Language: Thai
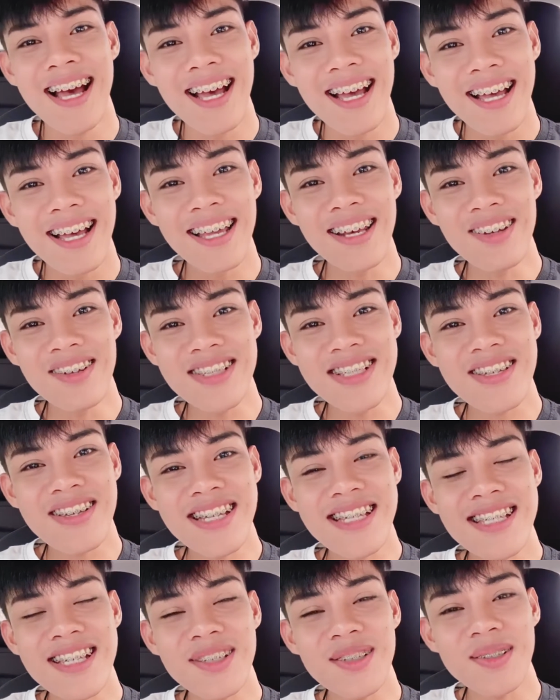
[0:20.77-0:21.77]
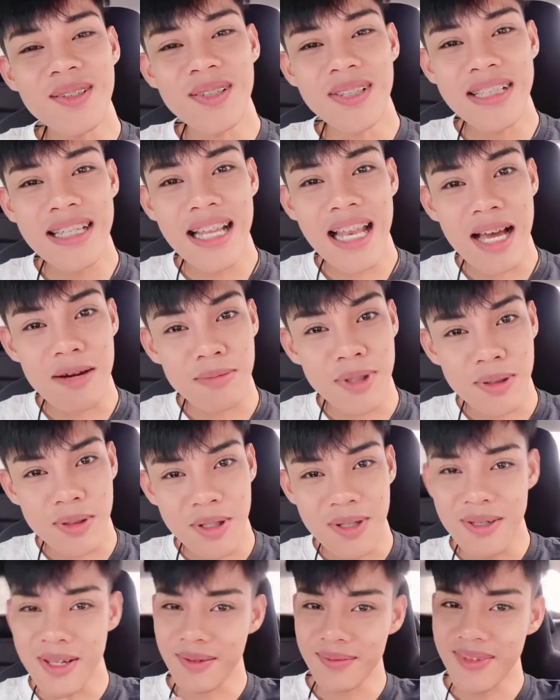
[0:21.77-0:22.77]
ฮัลโหลสวัสดีจ้าทุกคนกลับมาพ
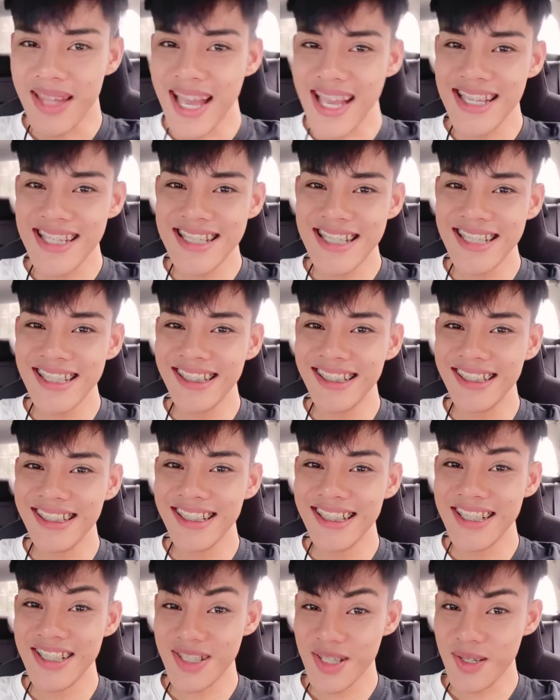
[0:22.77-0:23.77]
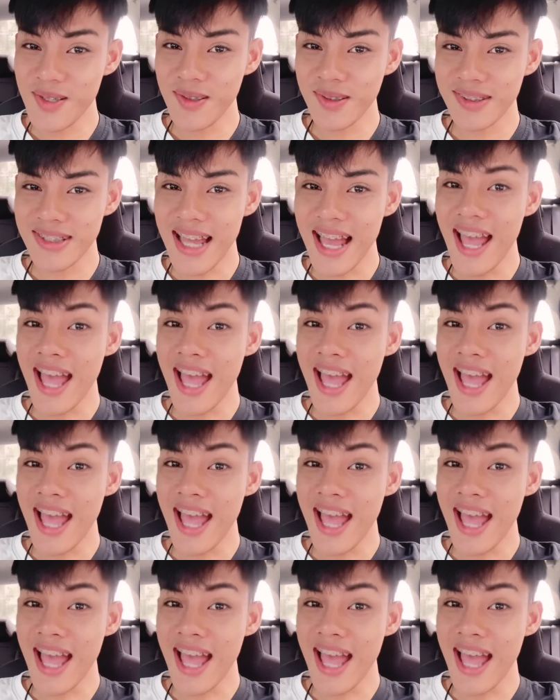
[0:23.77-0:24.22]
บกับต้าเช่นเคยในช่องของต้า